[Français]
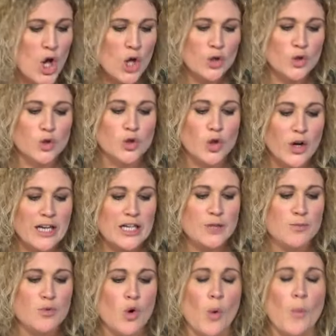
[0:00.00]
de De
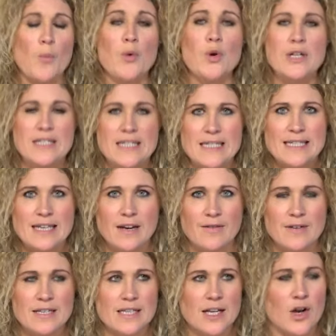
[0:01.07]
Richebourg
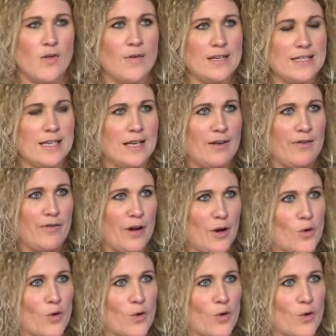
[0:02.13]
Multiservice. Alors on va essayer de la faire